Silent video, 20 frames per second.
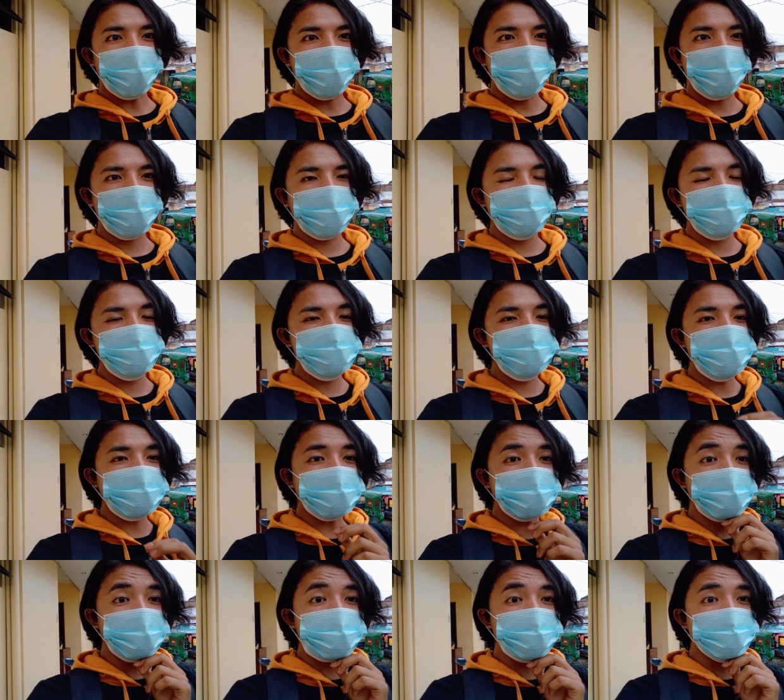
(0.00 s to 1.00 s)
ako ngayon sa
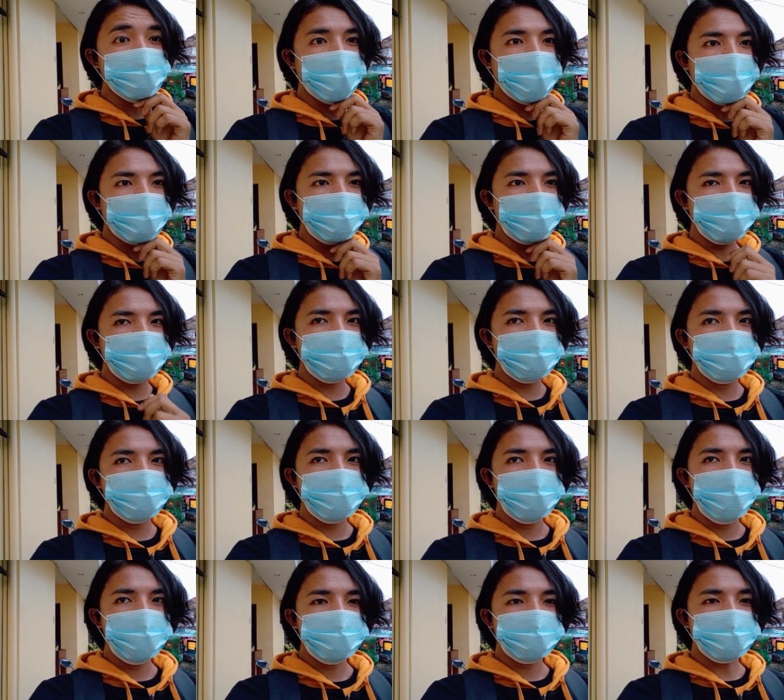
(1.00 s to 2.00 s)
terminal,
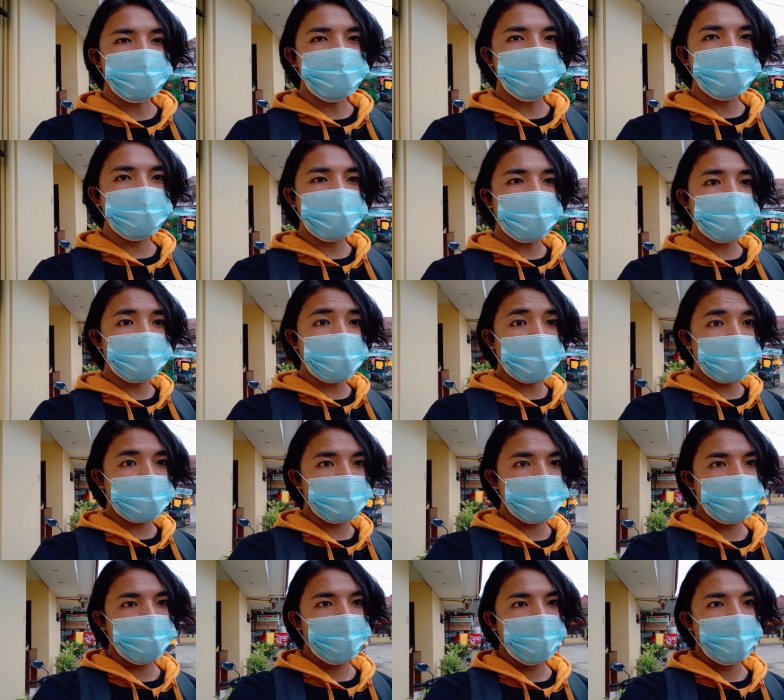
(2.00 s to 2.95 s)
terminal ng